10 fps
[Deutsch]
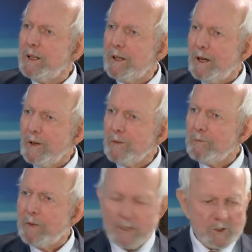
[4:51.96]

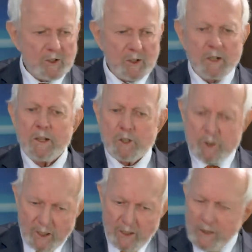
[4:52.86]
Milliarden Menschen
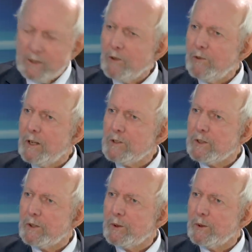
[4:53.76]
ständig das
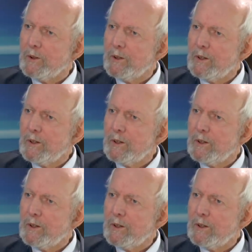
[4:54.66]
Falsche tun.